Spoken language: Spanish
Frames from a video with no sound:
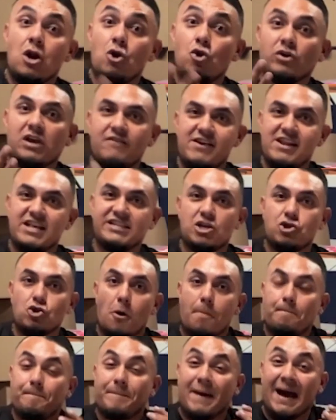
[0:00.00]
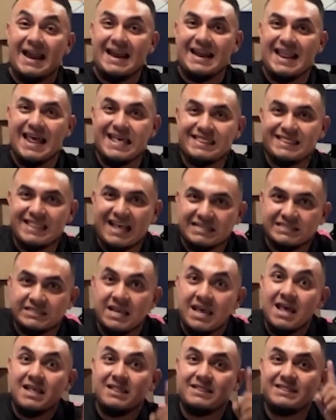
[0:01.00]
lo que viene siendo paletas
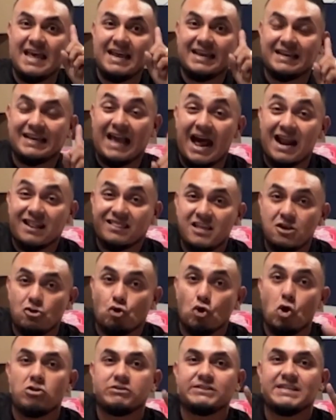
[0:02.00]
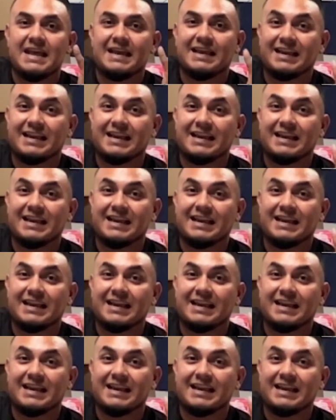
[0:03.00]
de artículos de